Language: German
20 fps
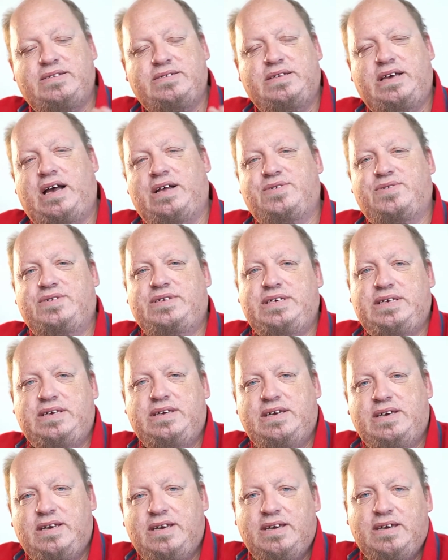Also
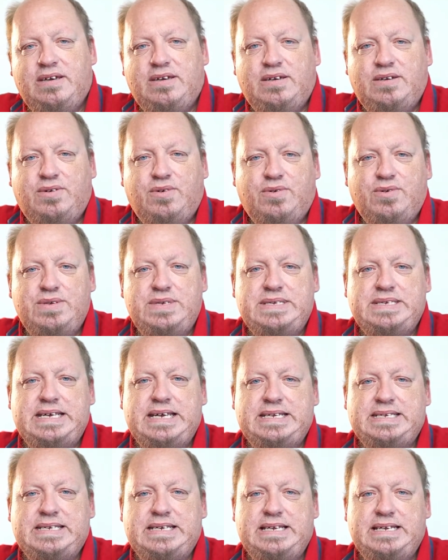die
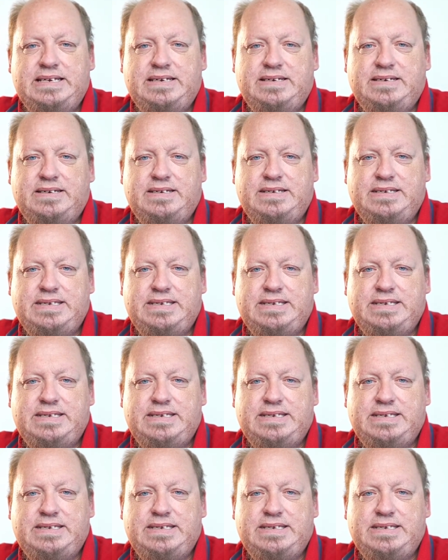Grundsätze äh,